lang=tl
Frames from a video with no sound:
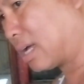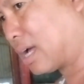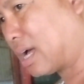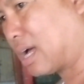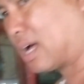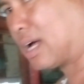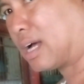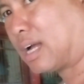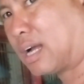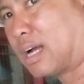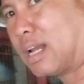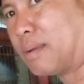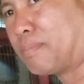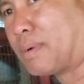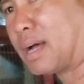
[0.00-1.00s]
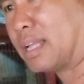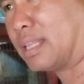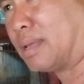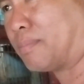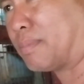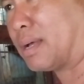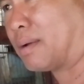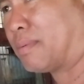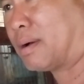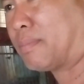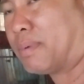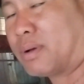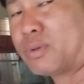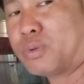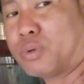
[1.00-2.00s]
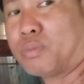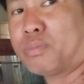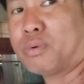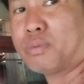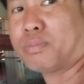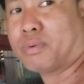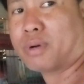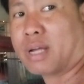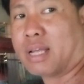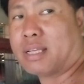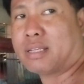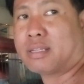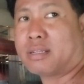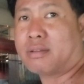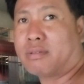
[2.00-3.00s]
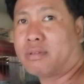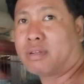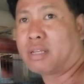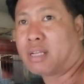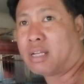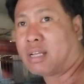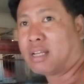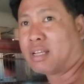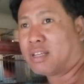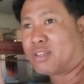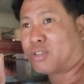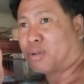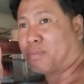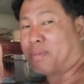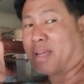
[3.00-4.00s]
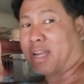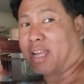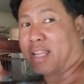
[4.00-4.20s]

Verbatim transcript: uh, ah, kalapate para makapagsubo po guys. No? So mamaya